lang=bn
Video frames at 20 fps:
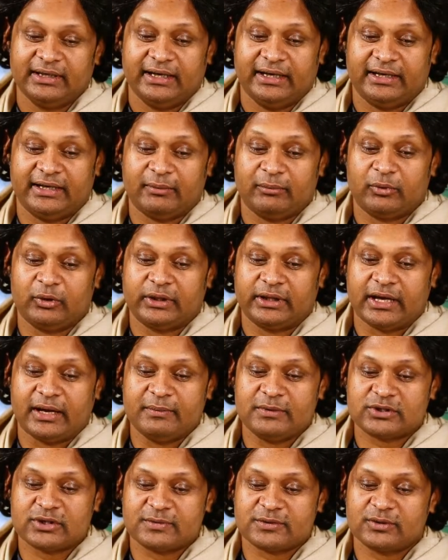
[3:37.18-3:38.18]
এটা বলতে
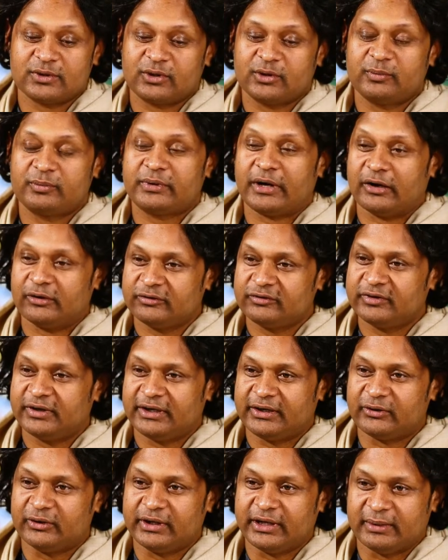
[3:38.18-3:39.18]
আমি সবসময় খুব প্রাউড
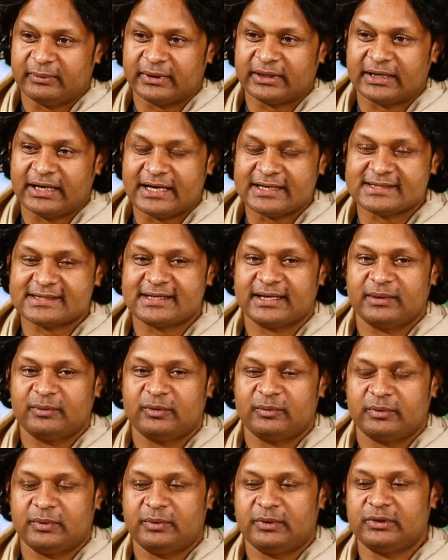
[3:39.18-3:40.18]
ফিল করি আমার ক্লাসে
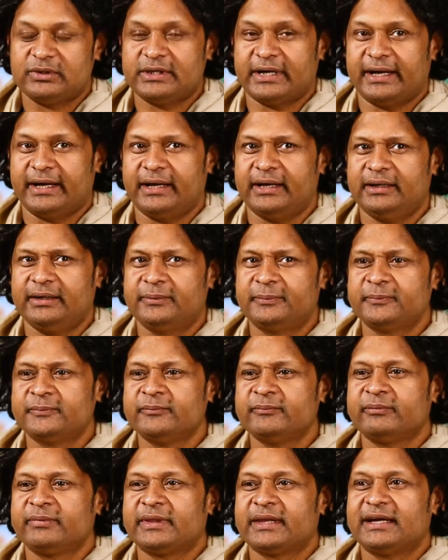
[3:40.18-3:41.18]
এবং বিভিন্ন জায়গায়
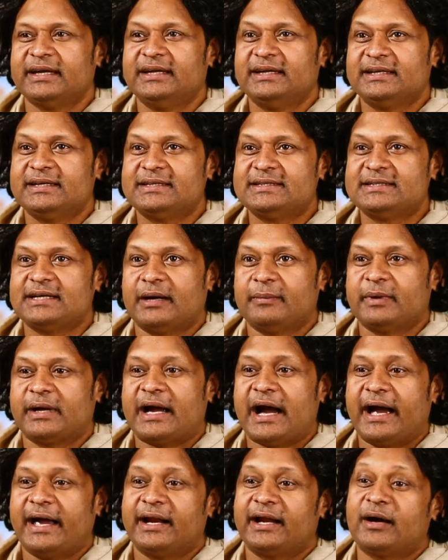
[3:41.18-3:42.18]
যে আমি
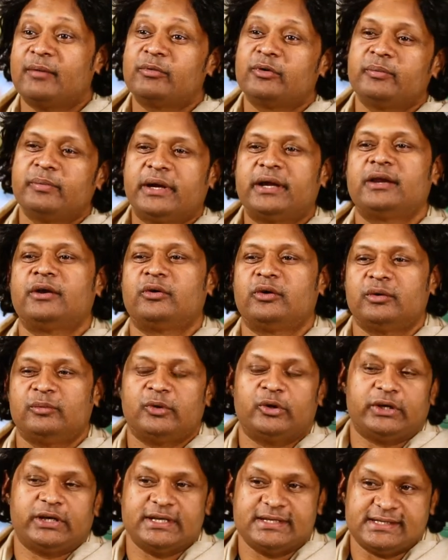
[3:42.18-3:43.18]
গায়ের কাপড় বিক্রি করে
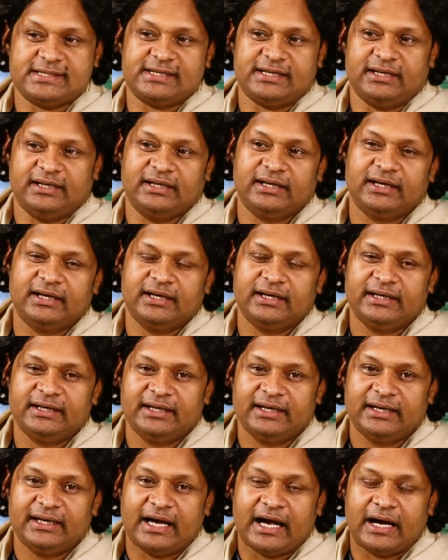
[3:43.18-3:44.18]
বই কিনছি
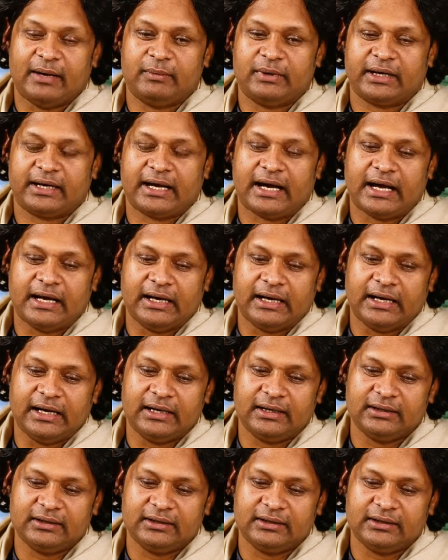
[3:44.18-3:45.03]
আমার খালা